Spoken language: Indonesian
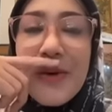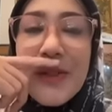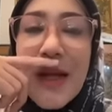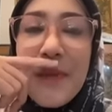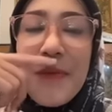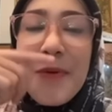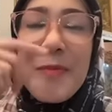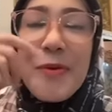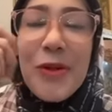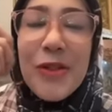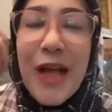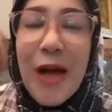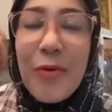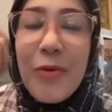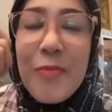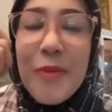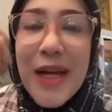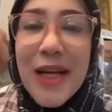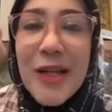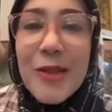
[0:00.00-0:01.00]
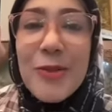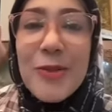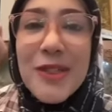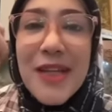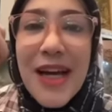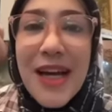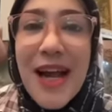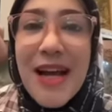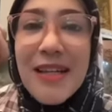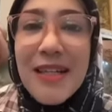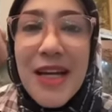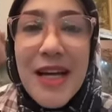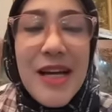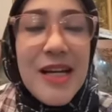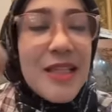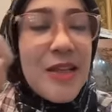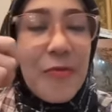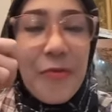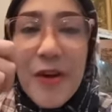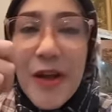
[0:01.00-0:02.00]
Tapi menurut aku mereka tuh sekarang
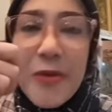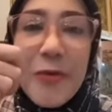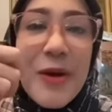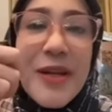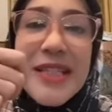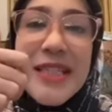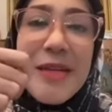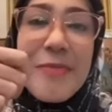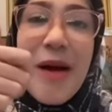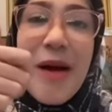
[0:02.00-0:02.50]
sefrekuensi